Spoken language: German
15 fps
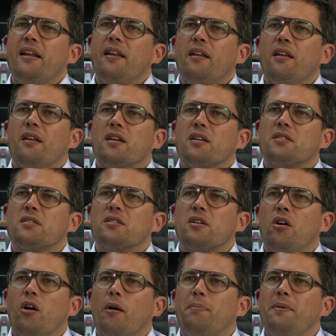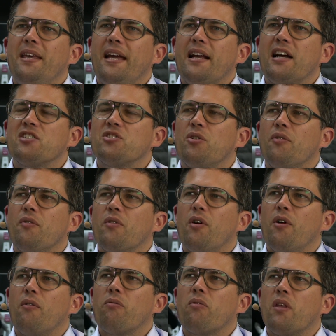denn das Objekt, also
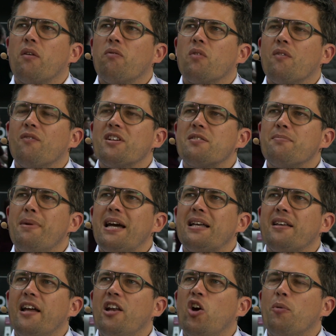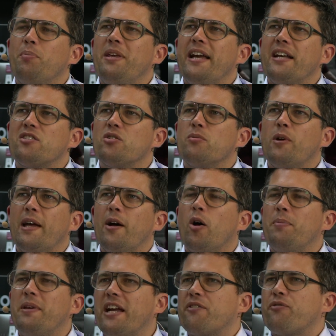was macht ein Objekt zum
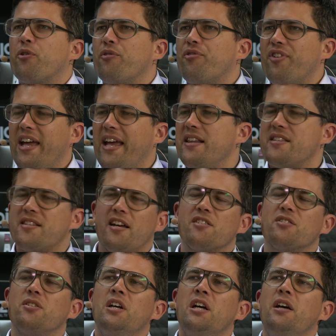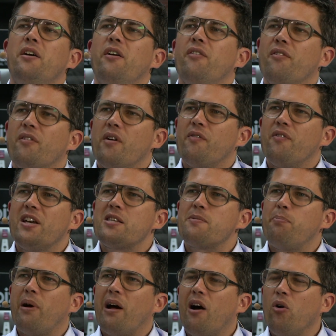Objekt von Fans? Also was
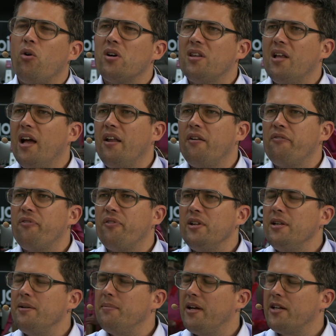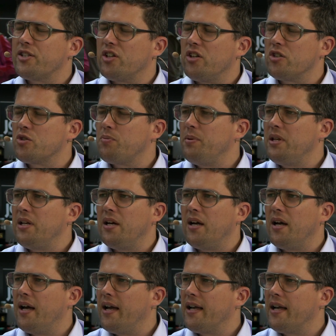braucht ein Film, ein Schauspieler,